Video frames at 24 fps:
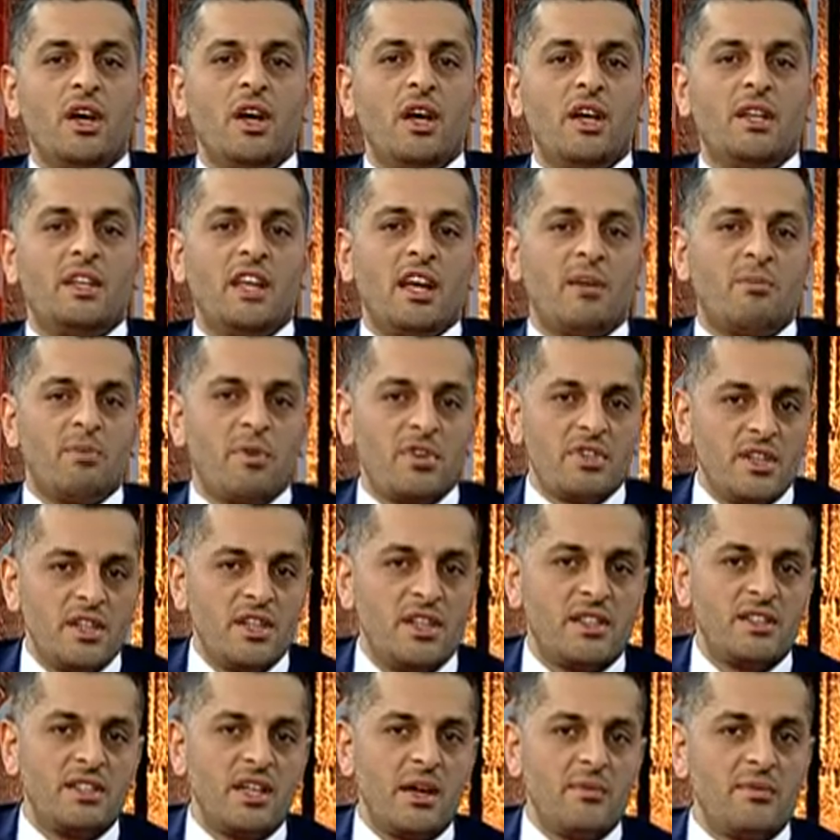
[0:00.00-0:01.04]
E tek başına
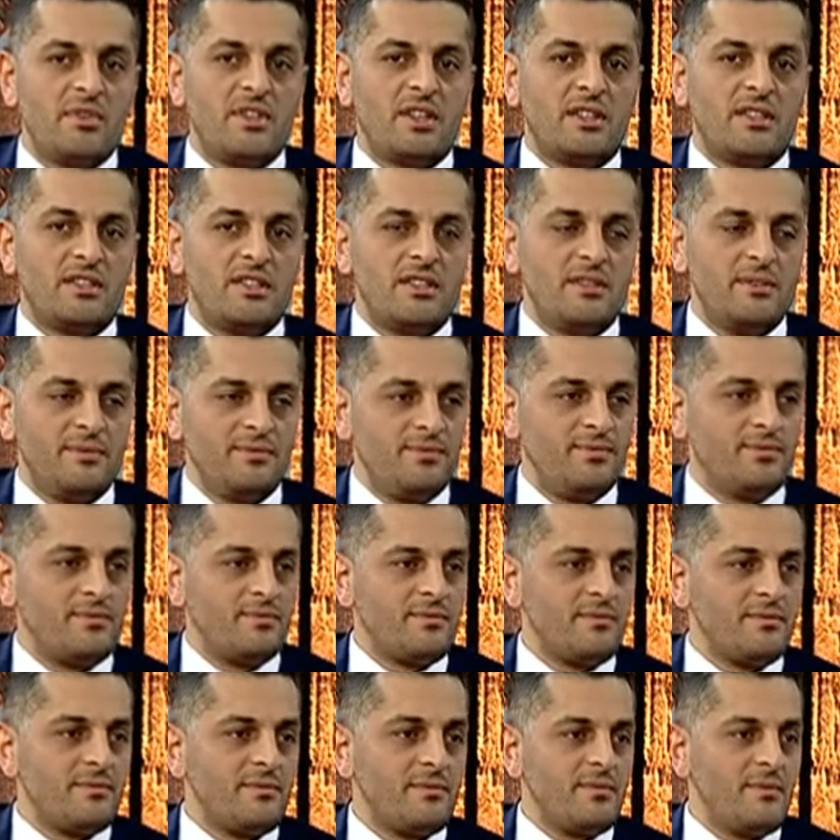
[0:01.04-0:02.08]
nasıl yapacaksın?
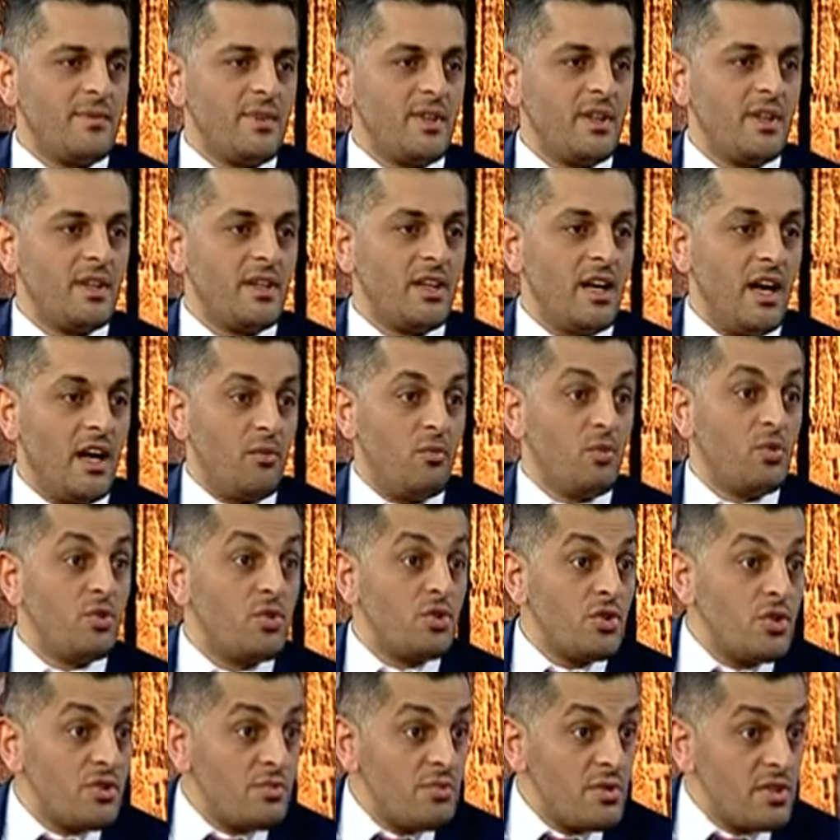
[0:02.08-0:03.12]
Evet. Yani
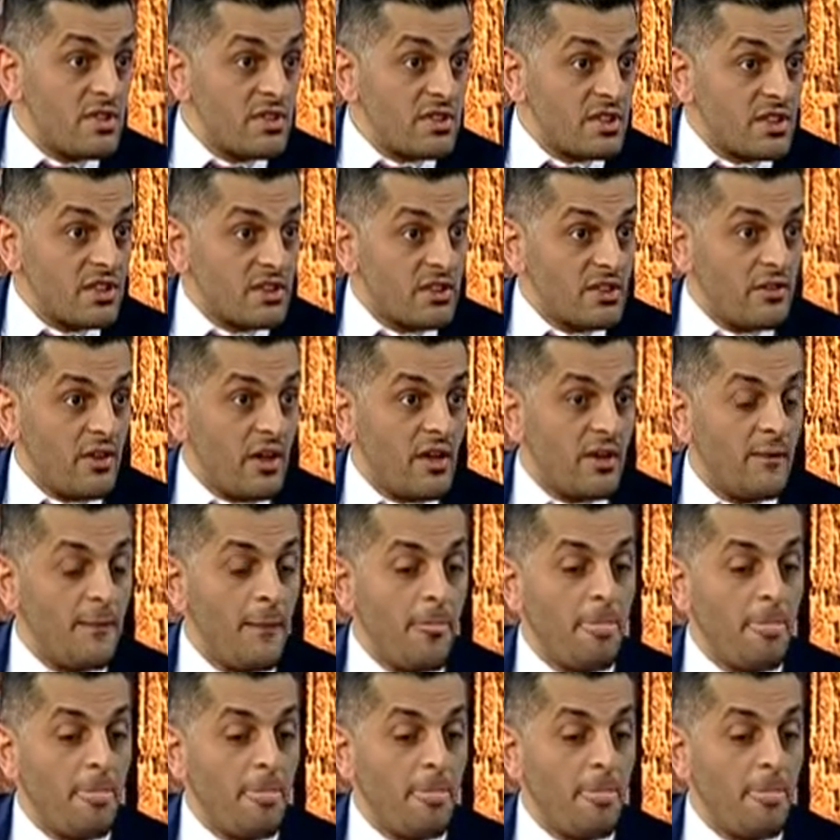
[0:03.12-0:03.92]
müthiş bir sıkıntı var.